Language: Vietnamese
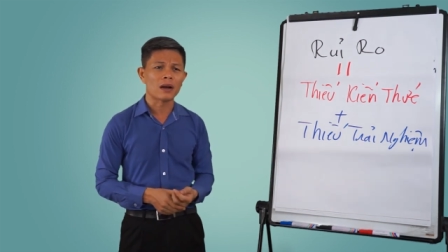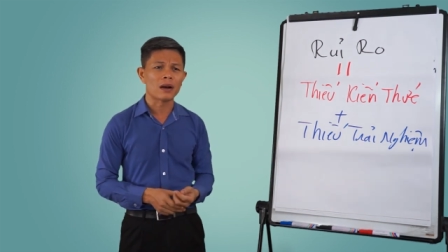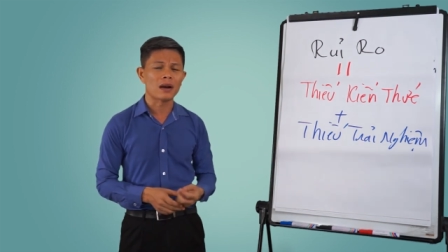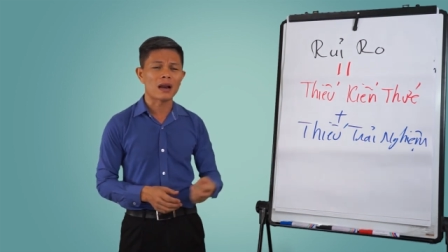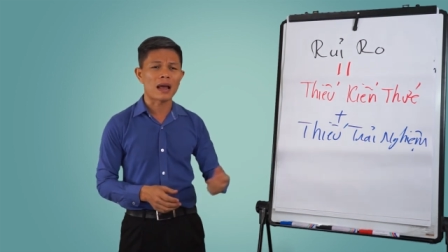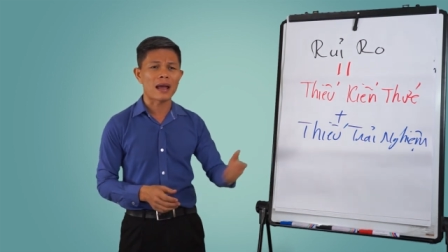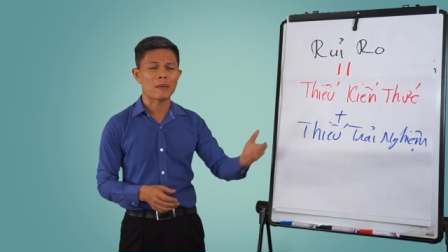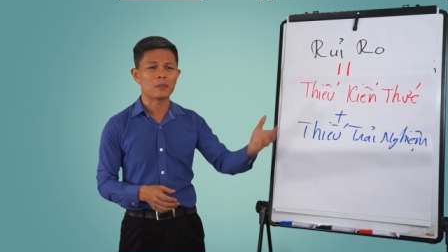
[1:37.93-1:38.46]

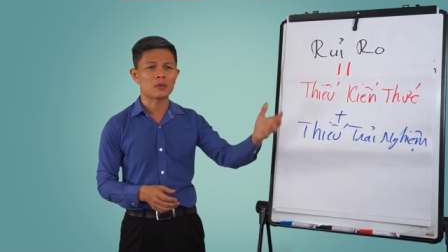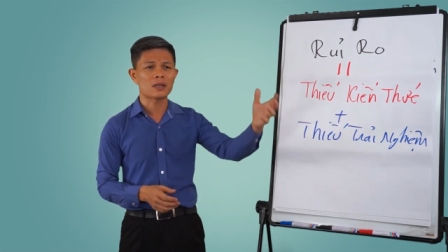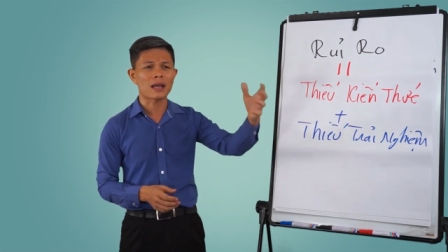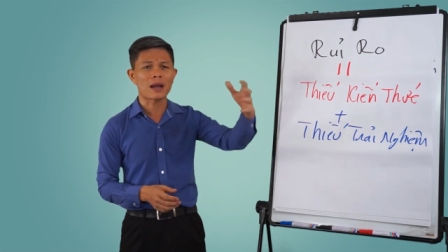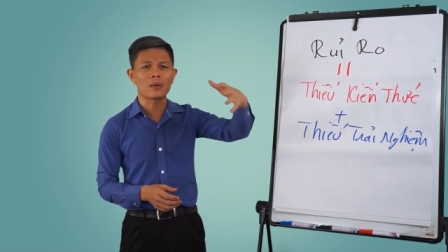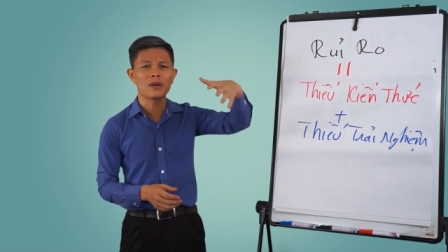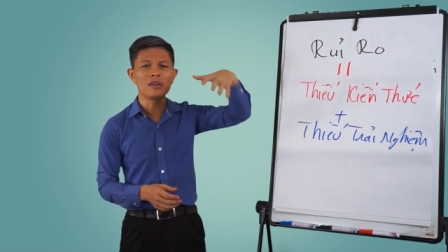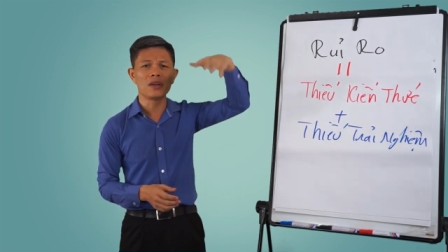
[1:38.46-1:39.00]
làm
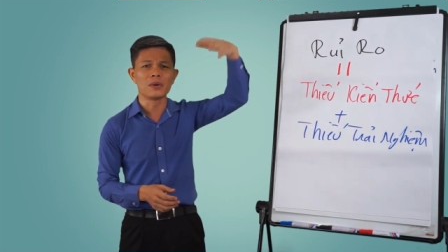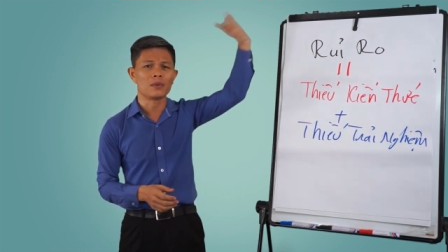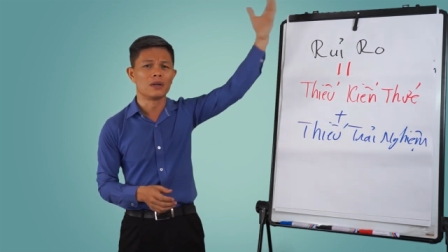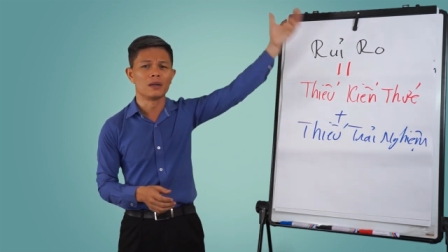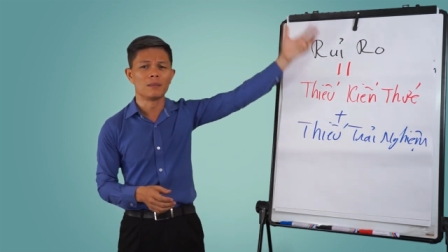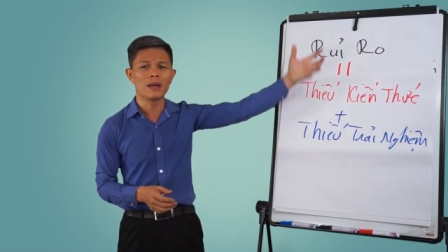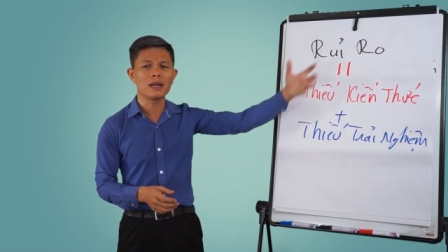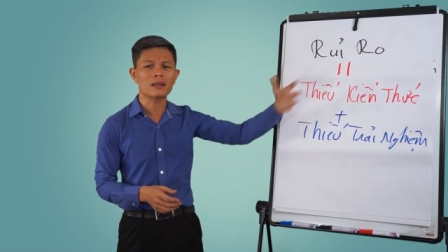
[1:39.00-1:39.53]
sao để nhiều
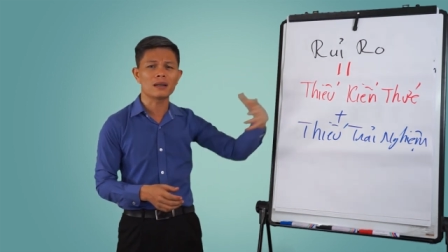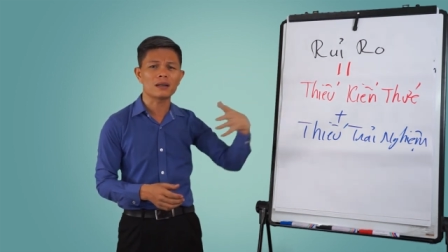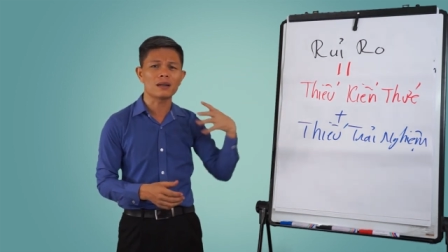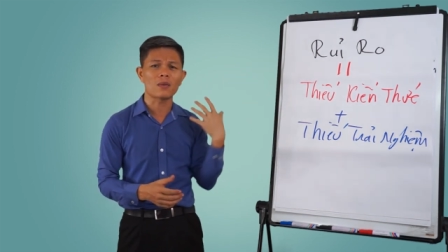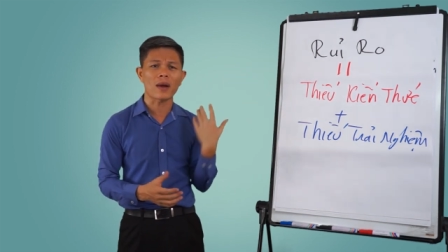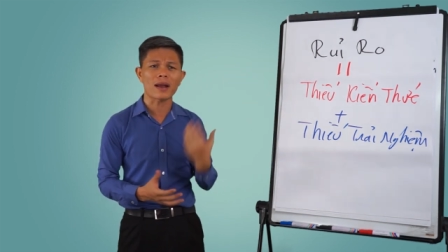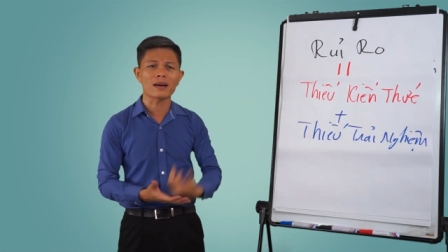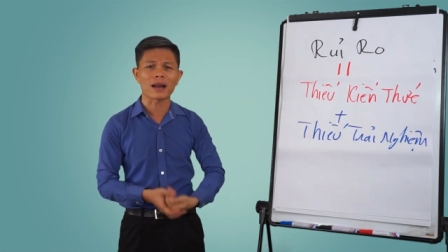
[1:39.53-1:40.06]
người biết tới
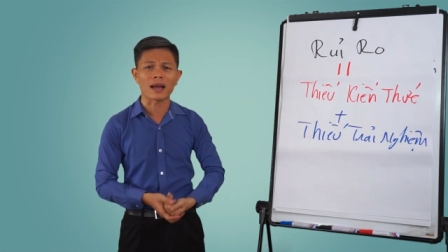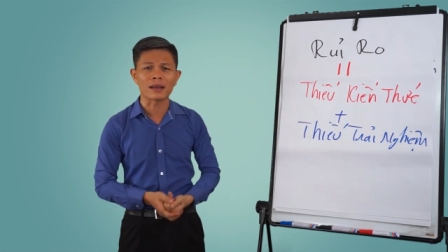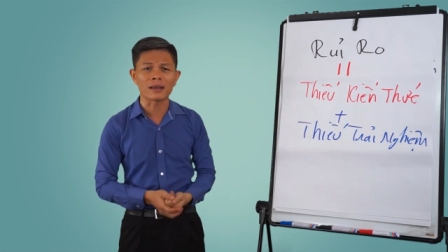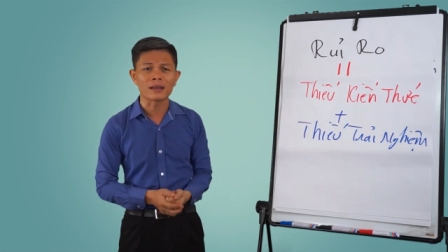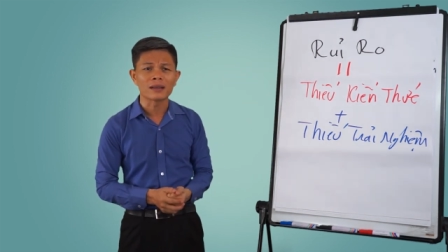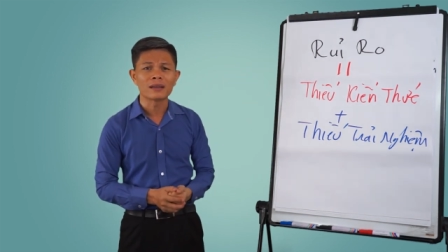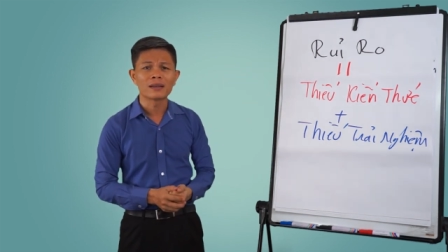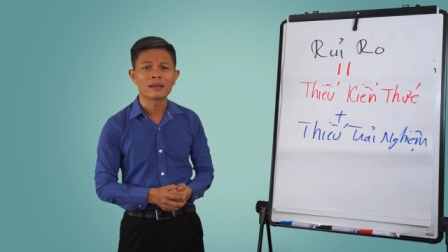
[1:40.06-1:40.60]
cái quán này,